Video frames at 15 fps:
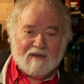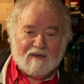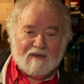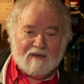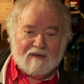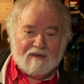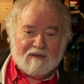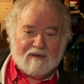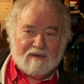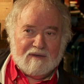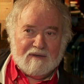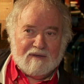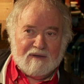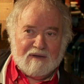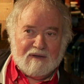
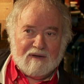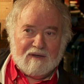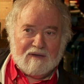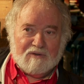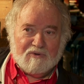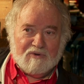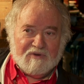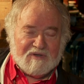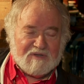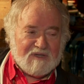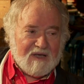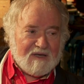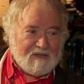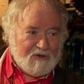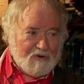eh,
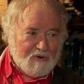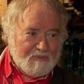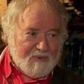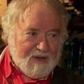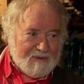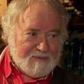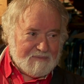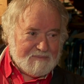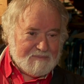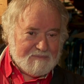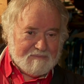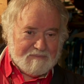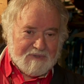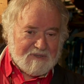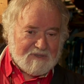all'Università di Roma,
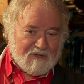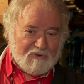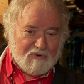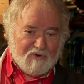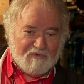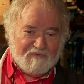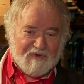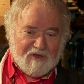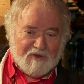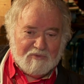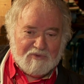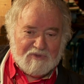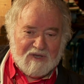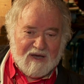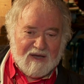che è stato un convegno
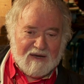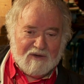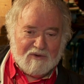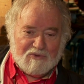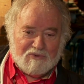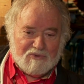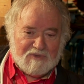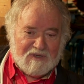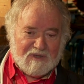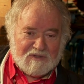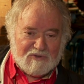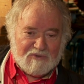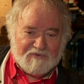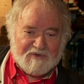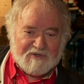mondiale con tutti gli
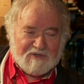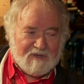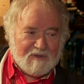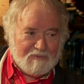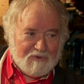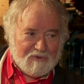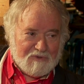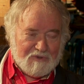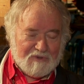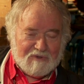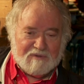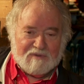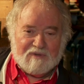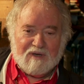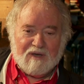astrofisici del
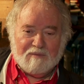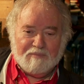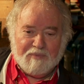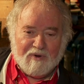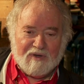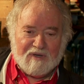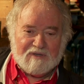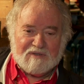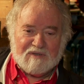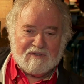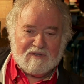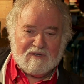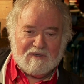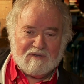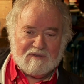mondo e poi eh,
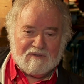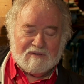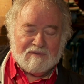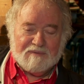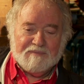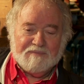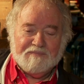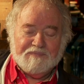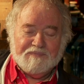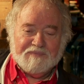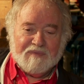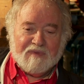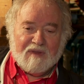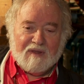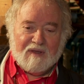eh,
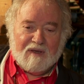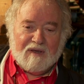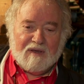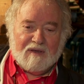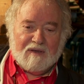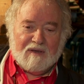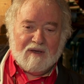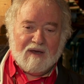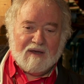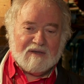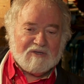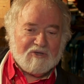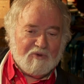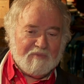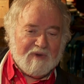anche,
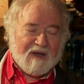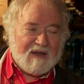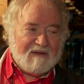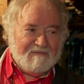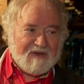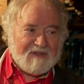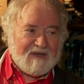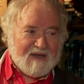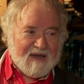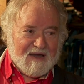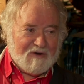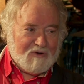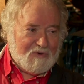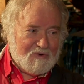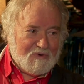siccome anche il
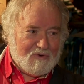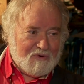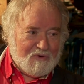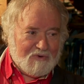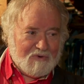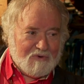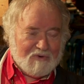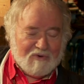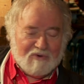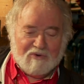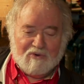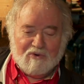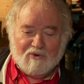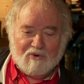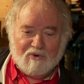Vaticano co, co,
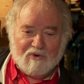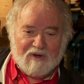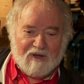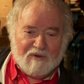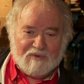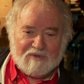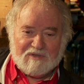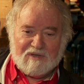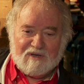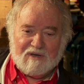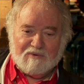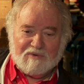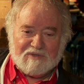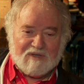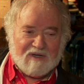concorre a queste, a
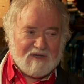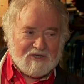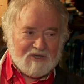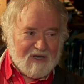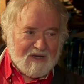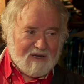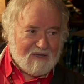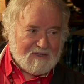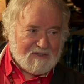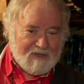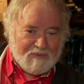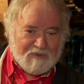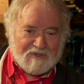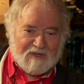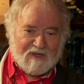queste, ricerche,
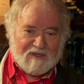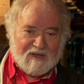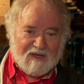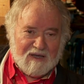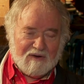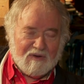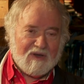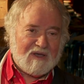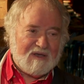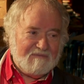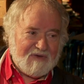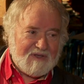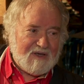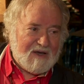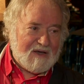diciamo, eccetera, e allora anche in
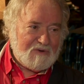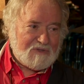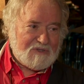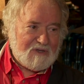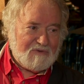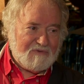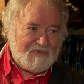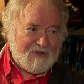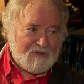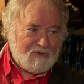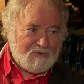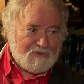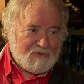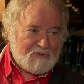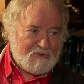Vaticano è stato fatto
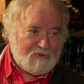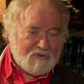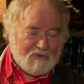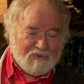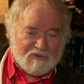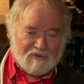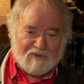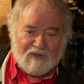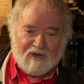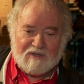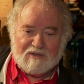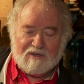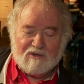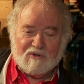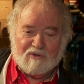questo, questo
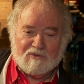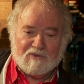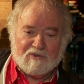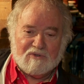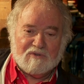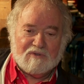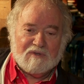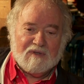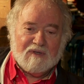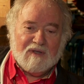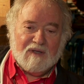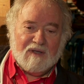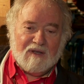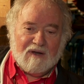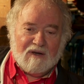grande incontro.
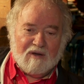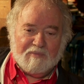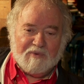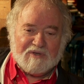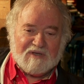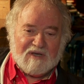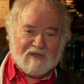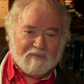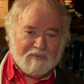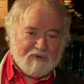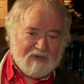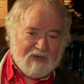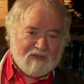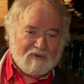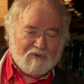No, poi è stata
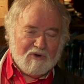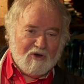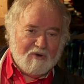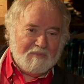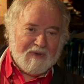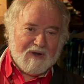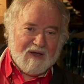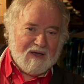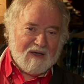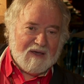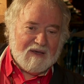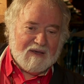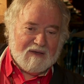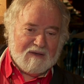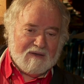portata un'opera,
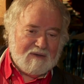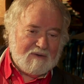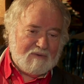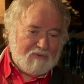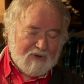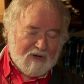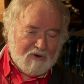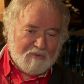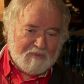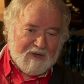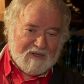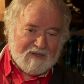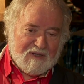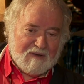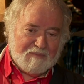una
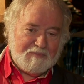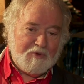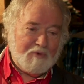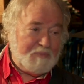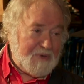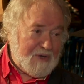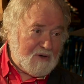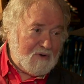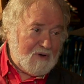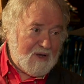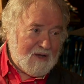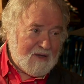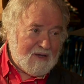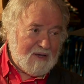cometa più piccola,